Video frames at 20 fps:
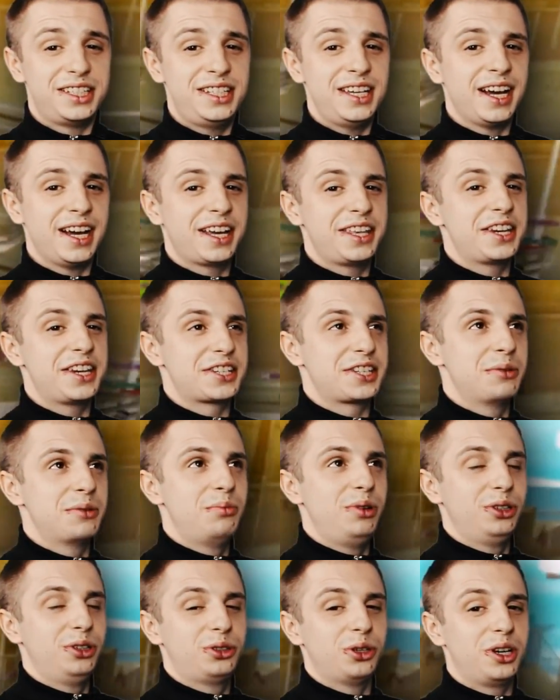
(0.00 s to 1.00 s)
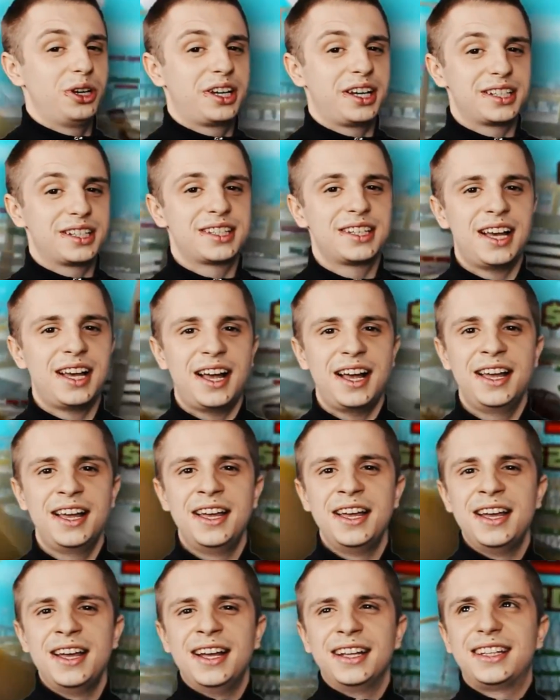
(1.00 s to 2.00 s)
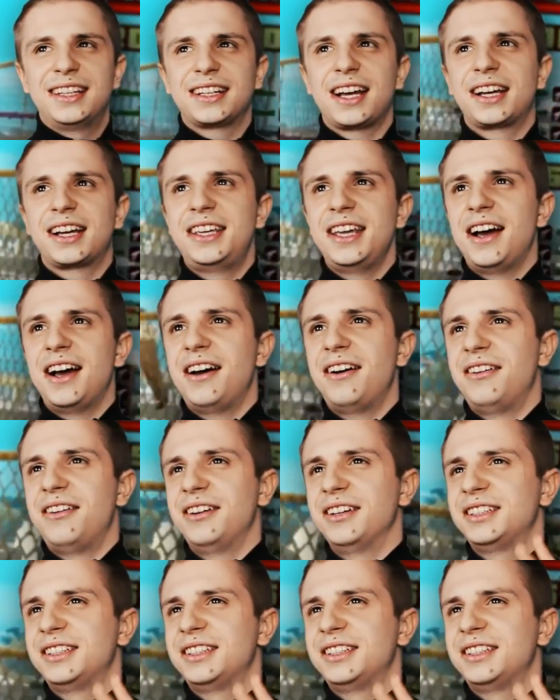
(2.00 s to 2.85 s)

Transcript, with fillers: Я, конечно, был только за, так как я